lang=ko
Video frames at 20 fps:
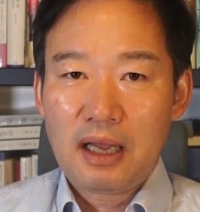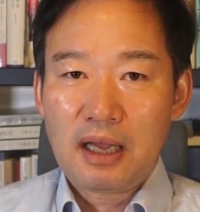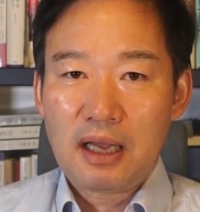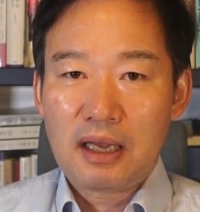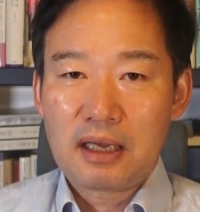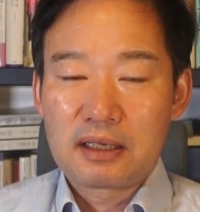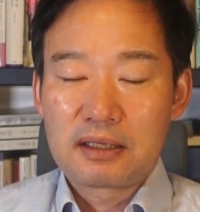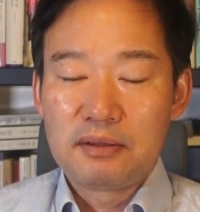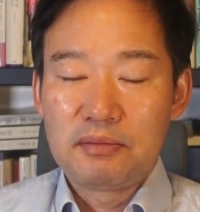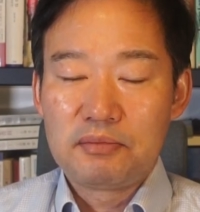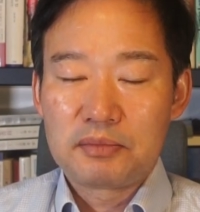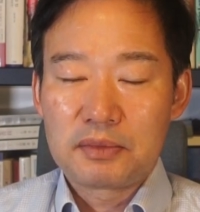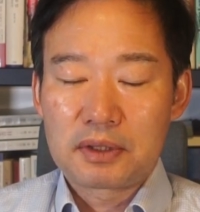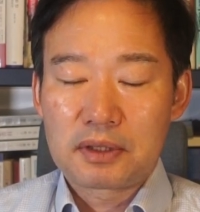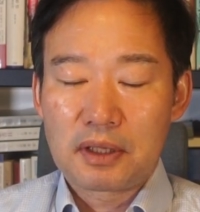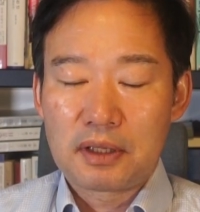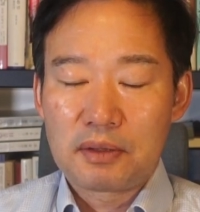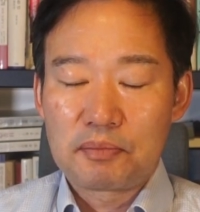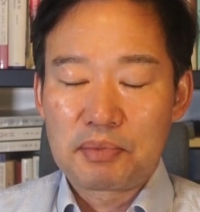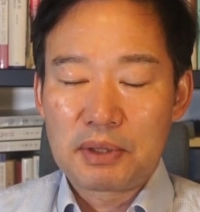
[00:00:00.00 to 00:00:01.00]
아, 금,
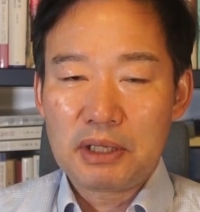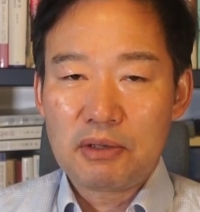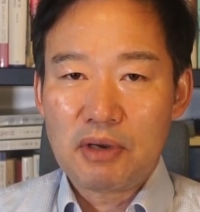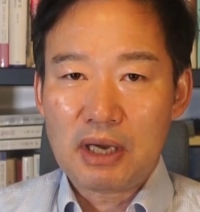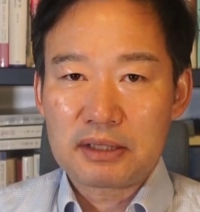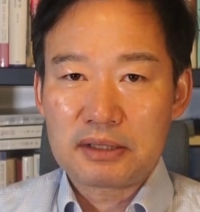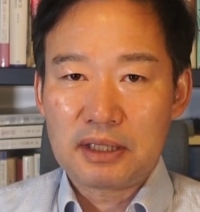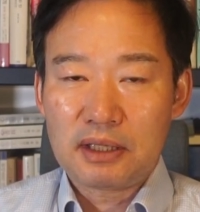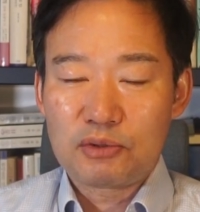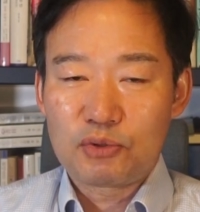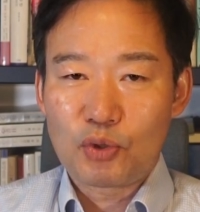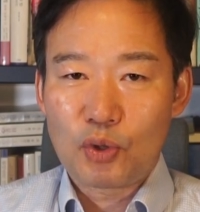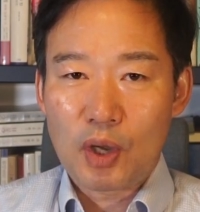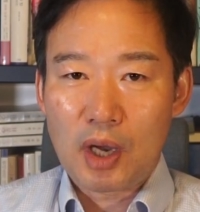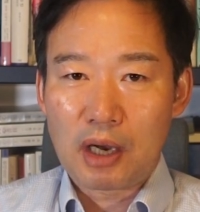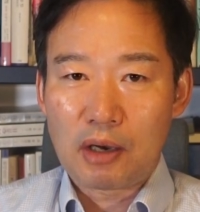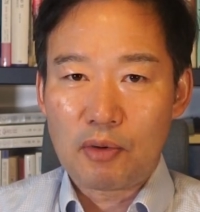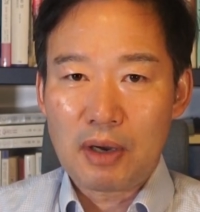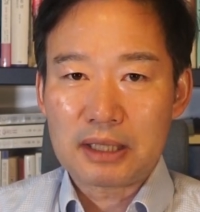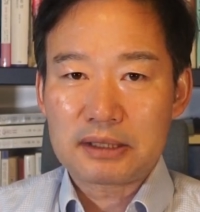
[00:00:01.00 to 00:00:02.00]
그 비확산
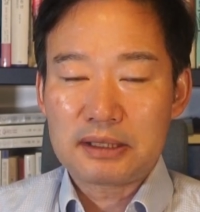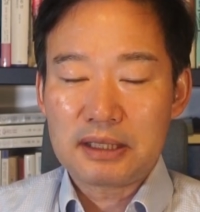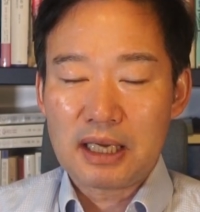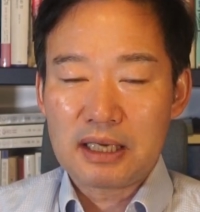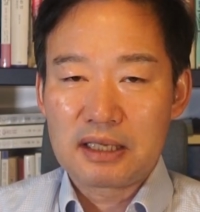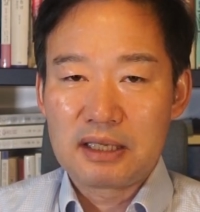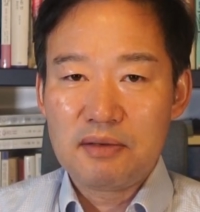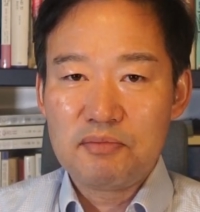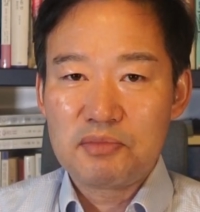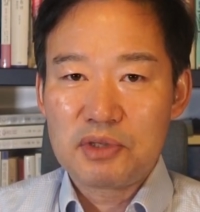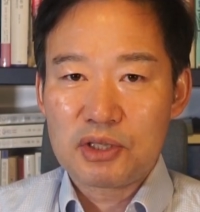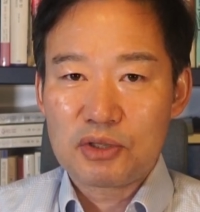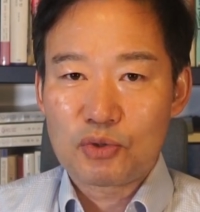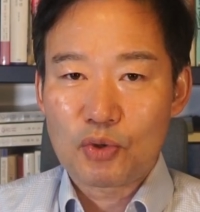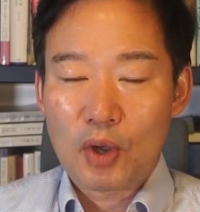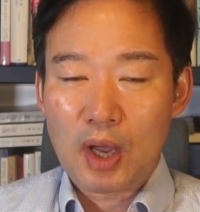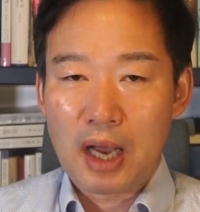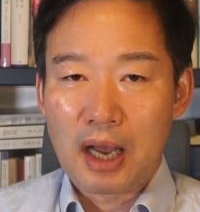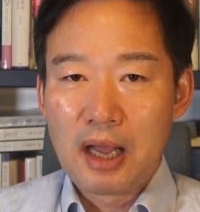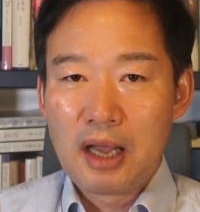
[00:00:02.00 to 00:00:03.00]
조약, 확산 금지
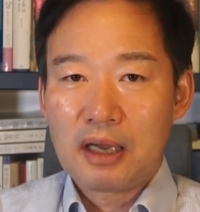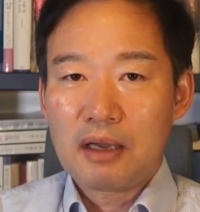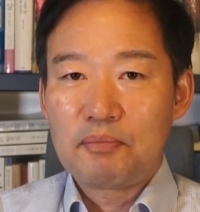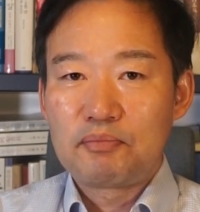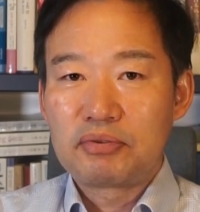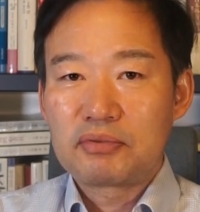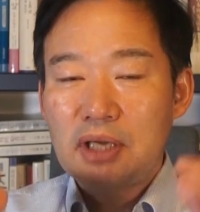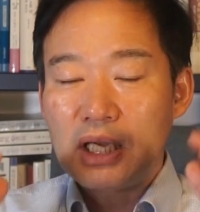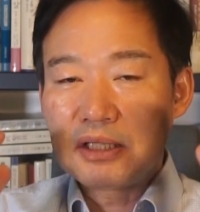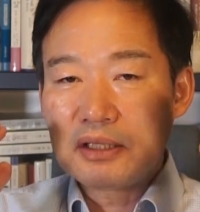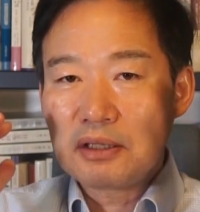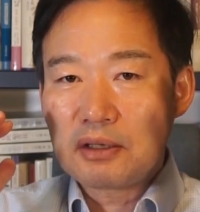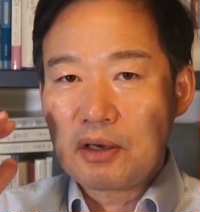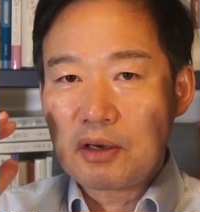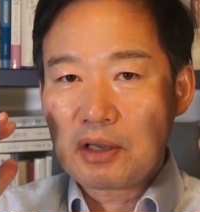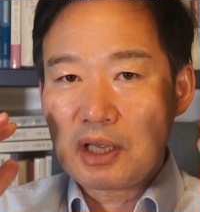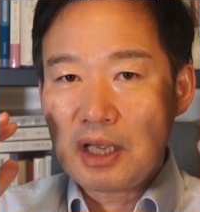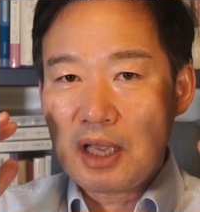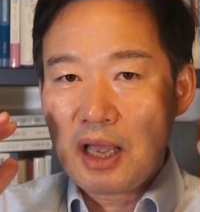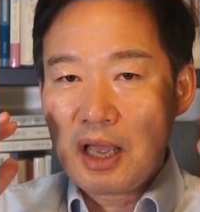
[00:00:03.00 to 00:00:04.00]
조약. 그 북한도
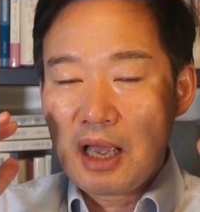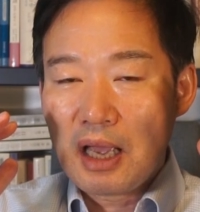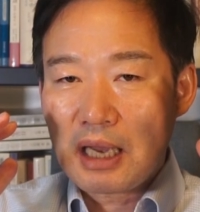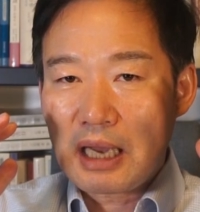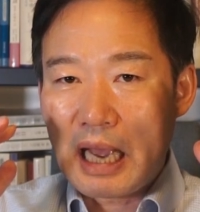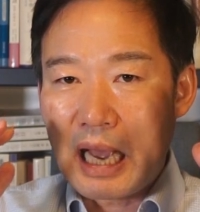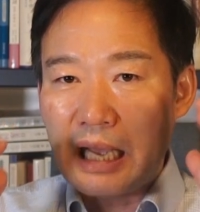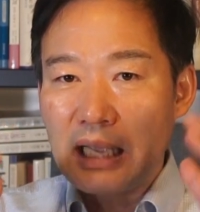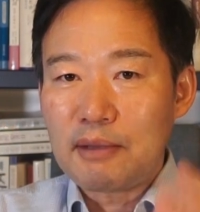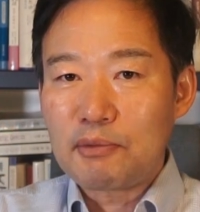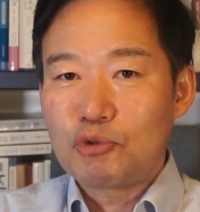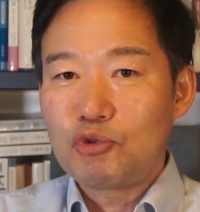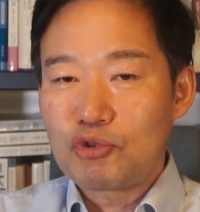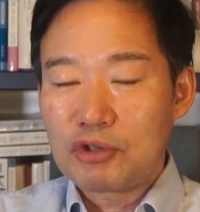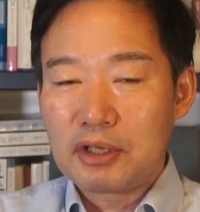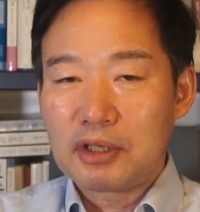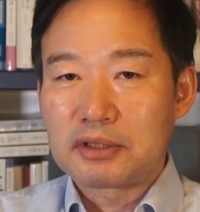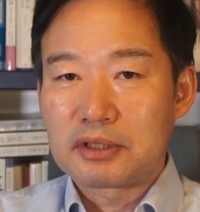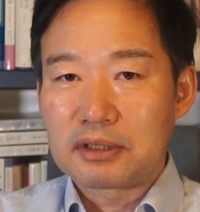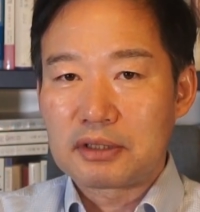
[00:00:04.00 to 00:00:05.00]
거기
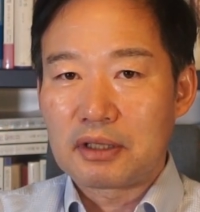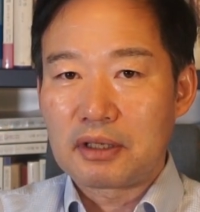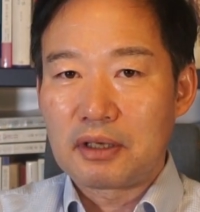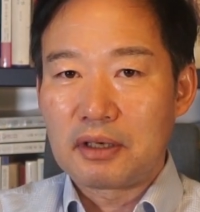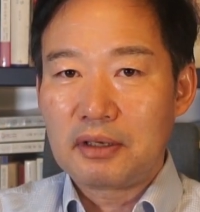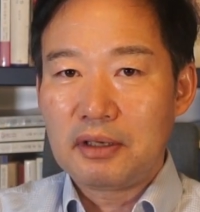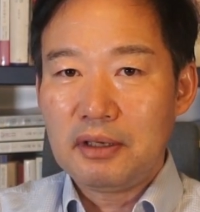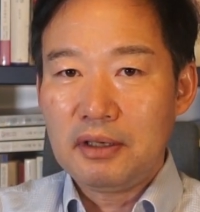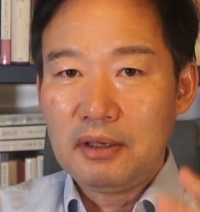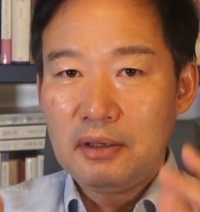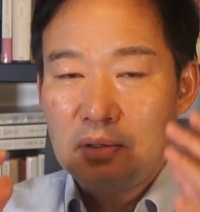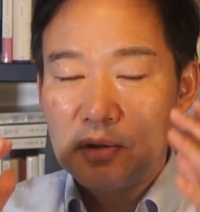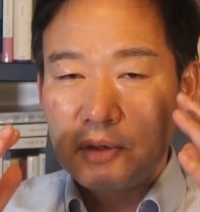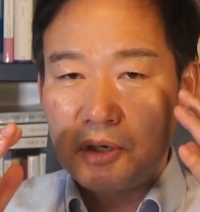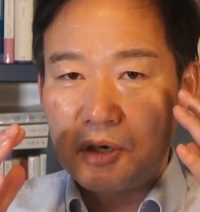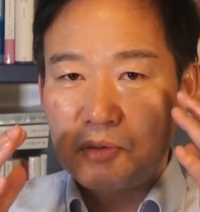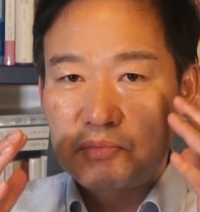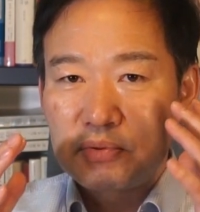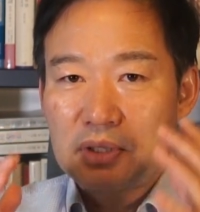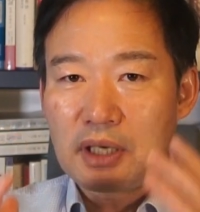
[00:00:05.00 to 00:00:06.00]
가입국이었어요.
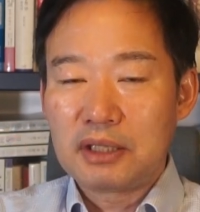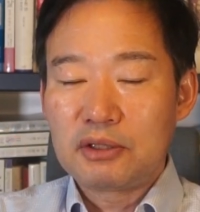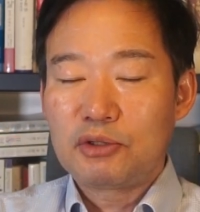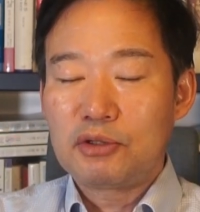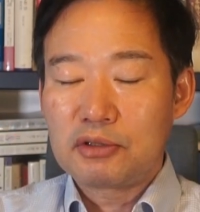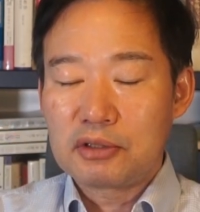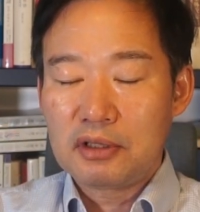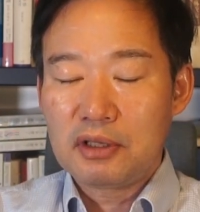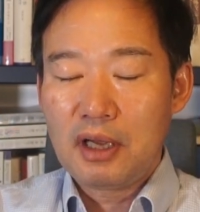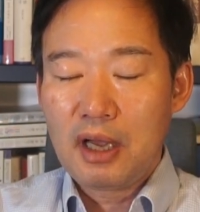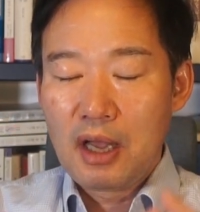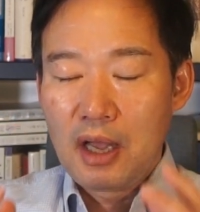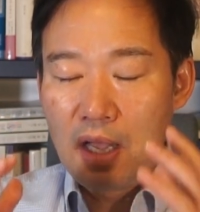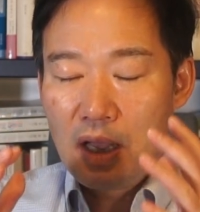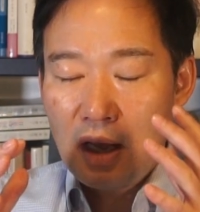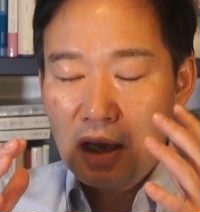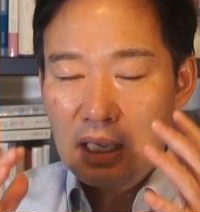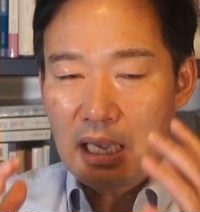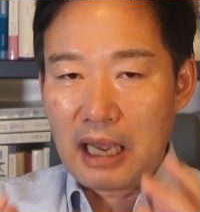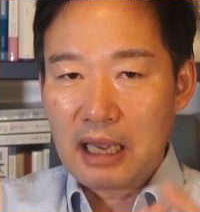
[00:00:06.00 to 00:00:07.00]
와, 북한도 그
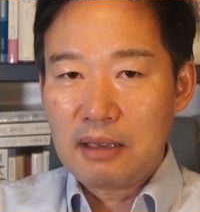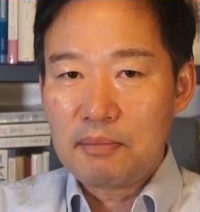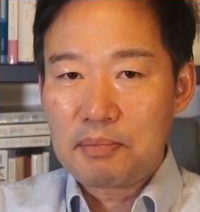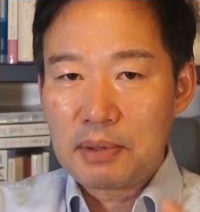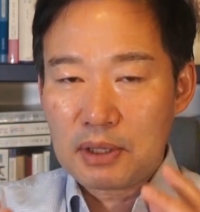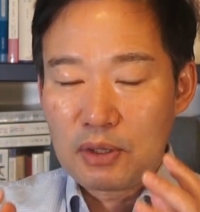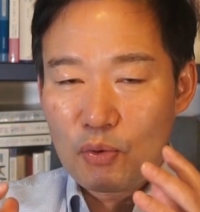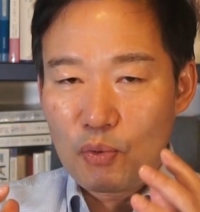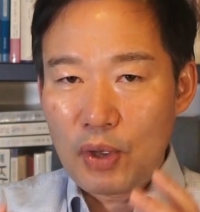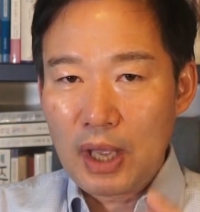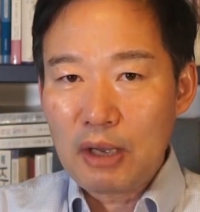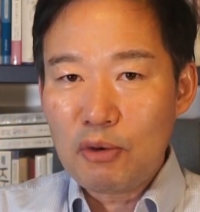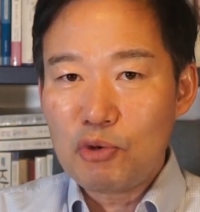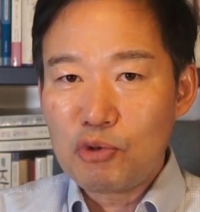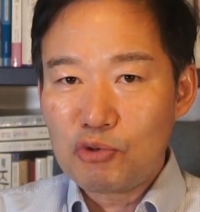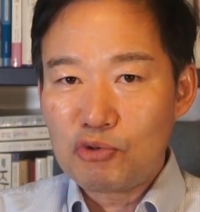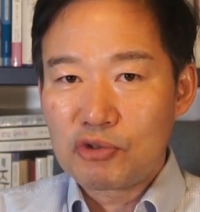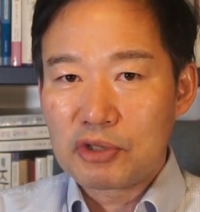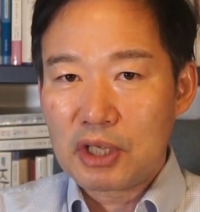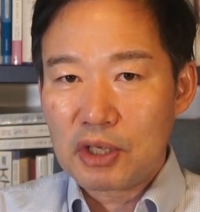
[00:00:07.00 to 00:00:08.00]
가입해도
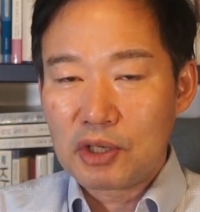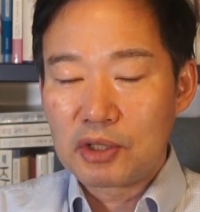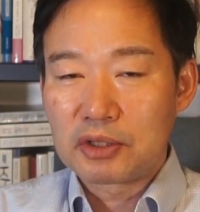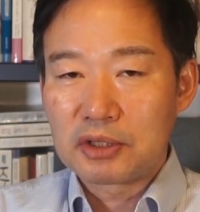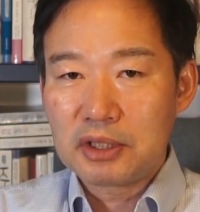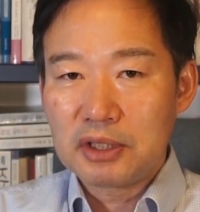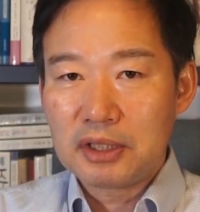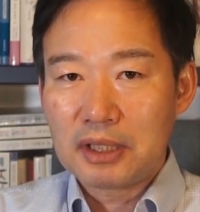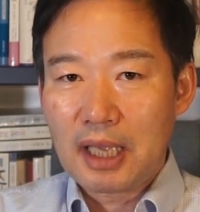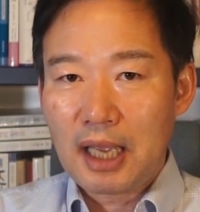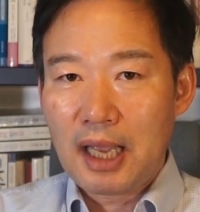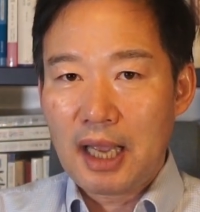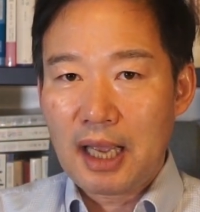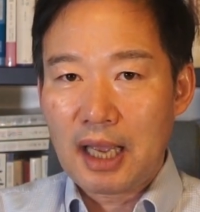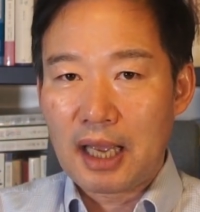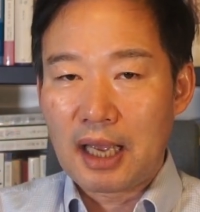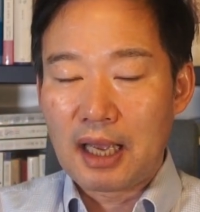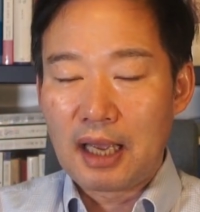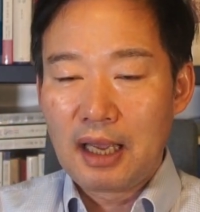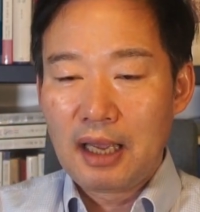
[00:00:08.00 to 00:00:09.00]

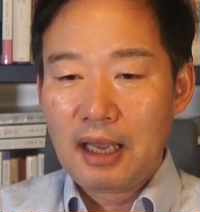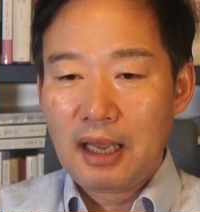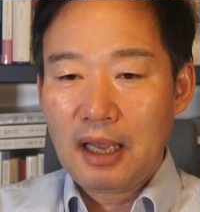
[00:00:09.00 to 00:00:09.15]
회원국이었는데